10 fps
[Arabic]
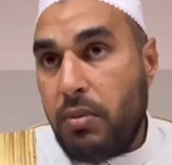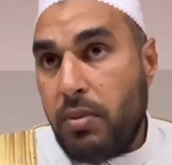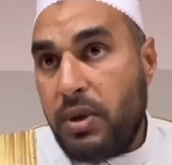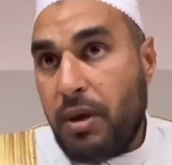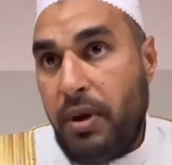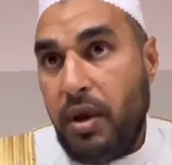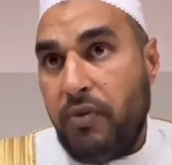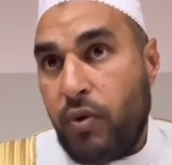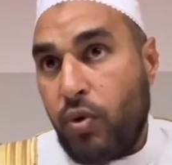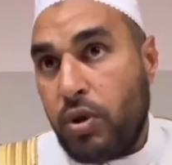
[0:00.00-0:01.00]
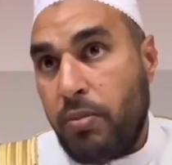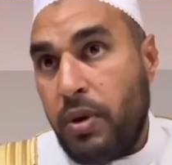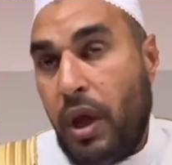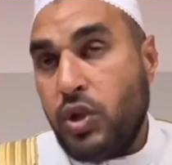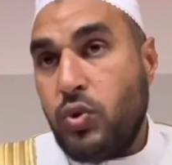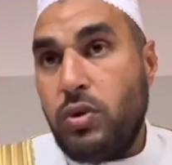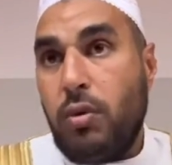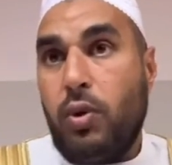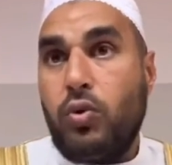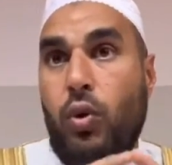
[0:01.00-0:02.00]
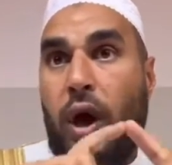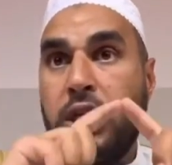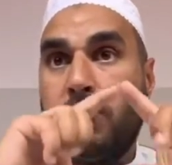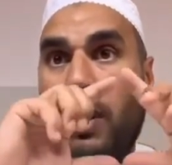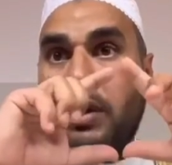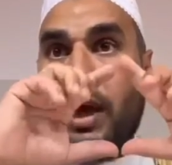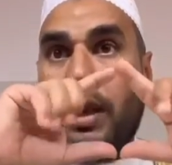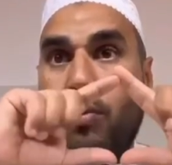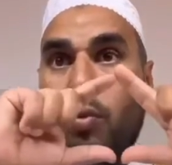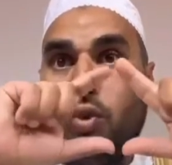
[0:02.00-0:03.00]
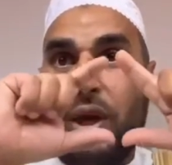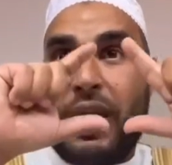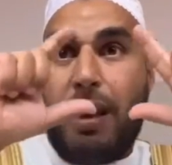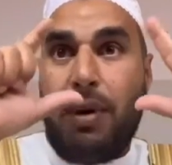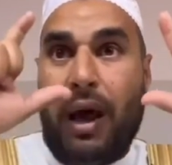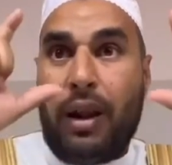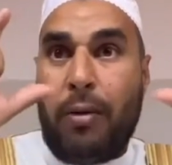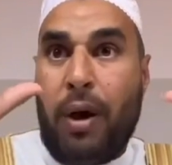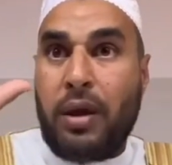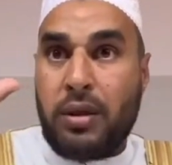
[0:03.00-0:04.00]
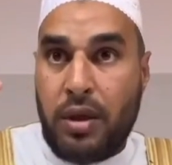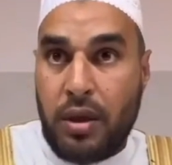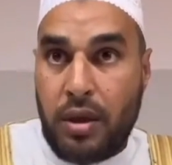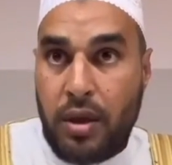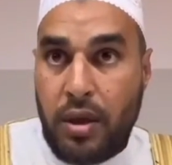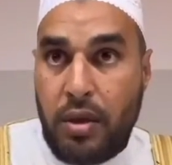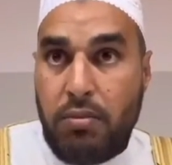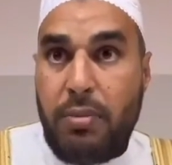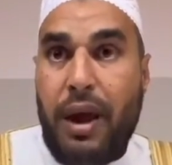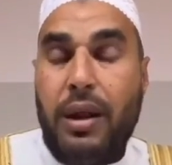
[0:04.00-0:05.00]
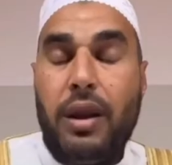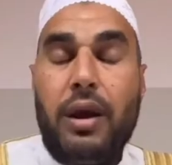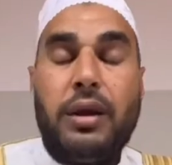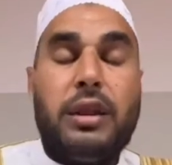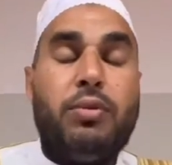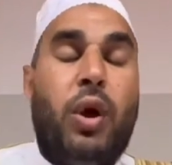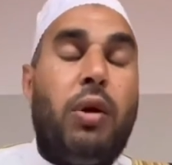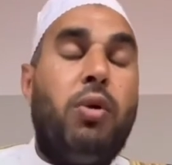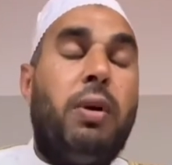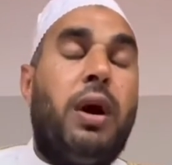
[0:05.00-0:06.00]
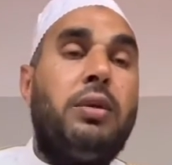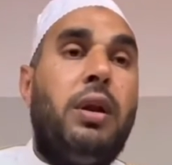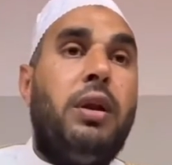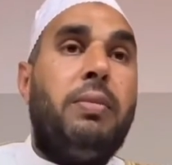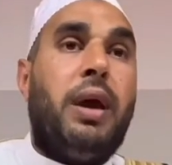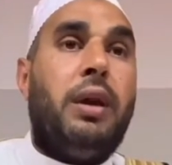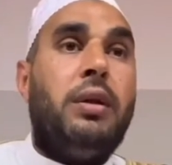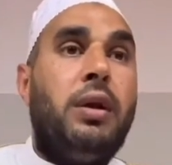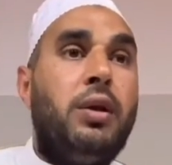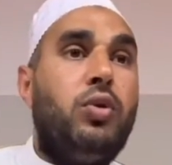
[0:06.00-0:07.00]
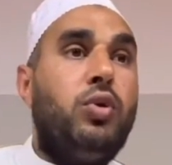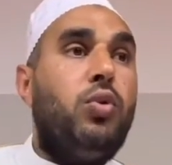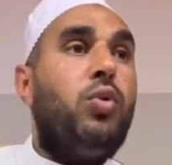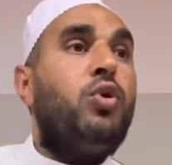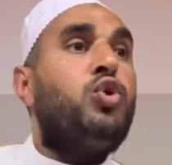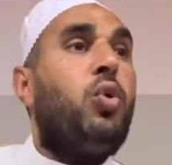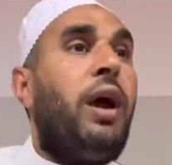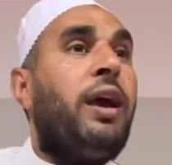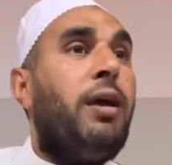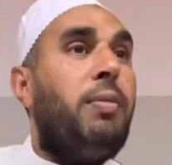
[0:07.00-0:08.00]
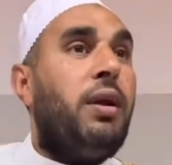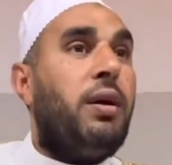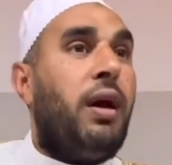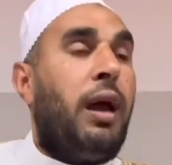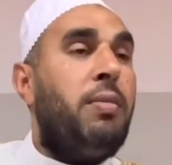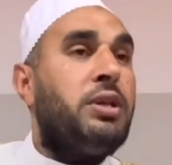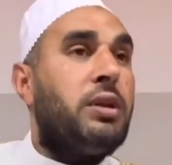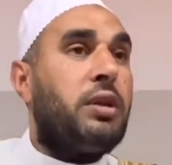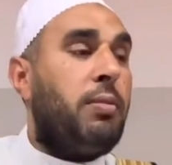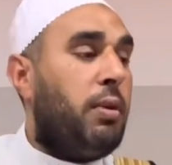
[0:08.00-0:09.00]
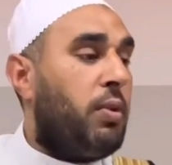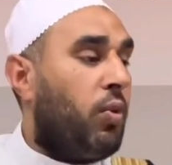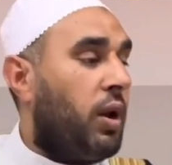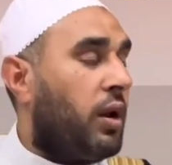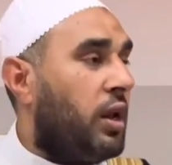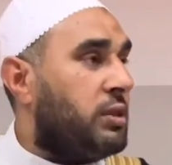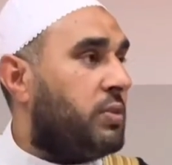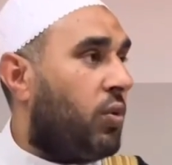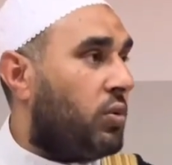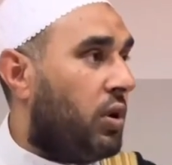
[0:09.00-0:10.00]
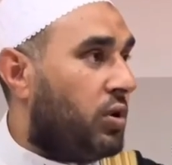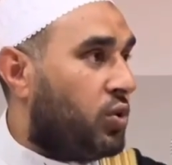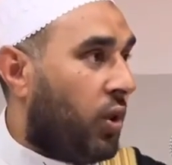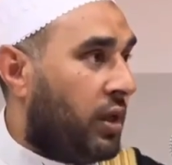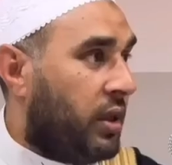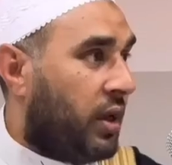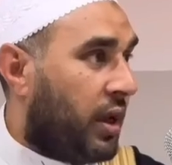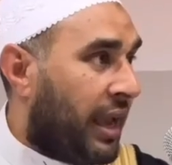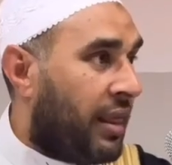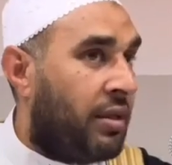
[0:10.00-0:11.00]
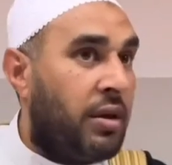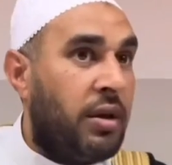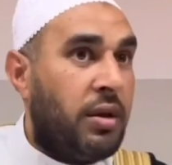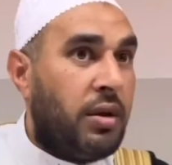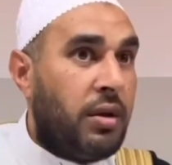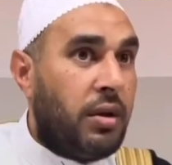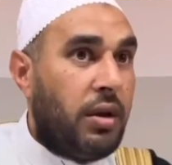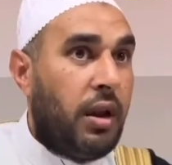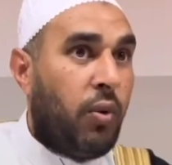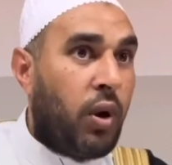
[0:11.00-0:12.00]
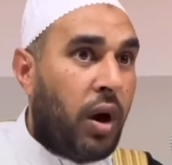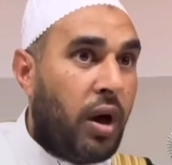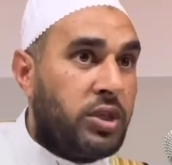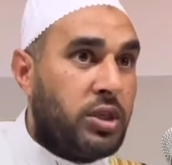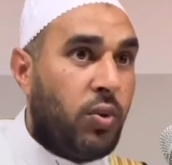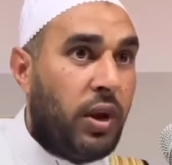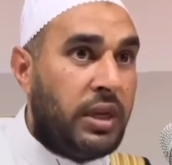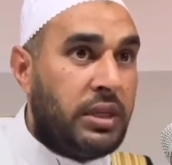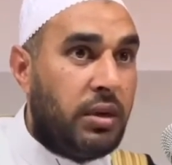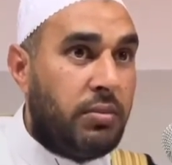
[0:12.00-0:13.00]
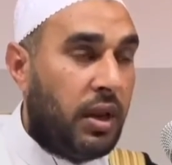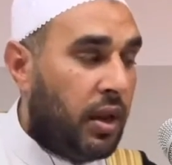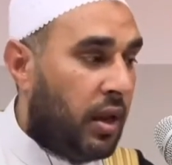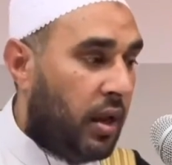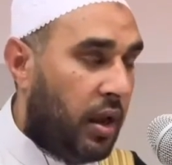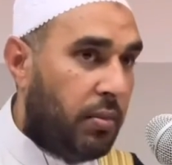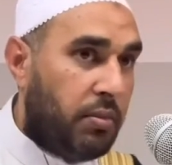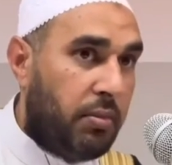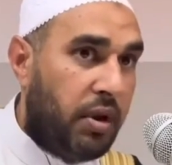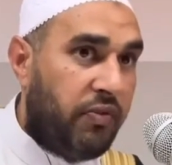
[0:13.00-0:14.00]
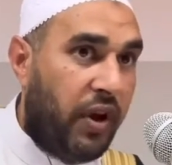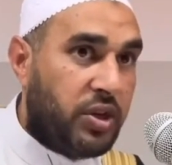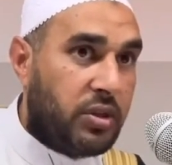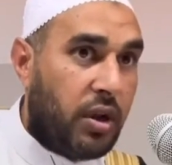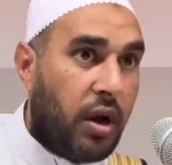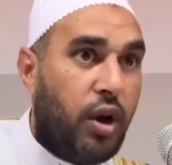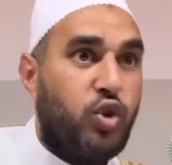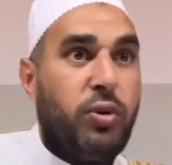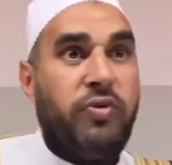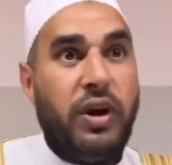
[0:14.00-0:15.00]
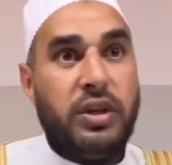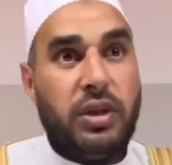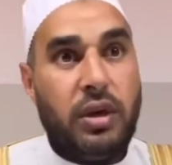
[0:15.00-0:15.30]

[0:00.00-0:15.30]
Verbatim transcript: متابعيني في الخطب يلاحظوا ان الموضوع اصبح يعني متكامل على بعضه بمعنى انك انت بتحاول بقدر الامكان تديله الجرعه كامله عامل زي الطبيب لما يقول لك لازم تاخد الجرعه دي كذا لو نقصت ولا زي لا ما ينفعش تنقص وما ينفعش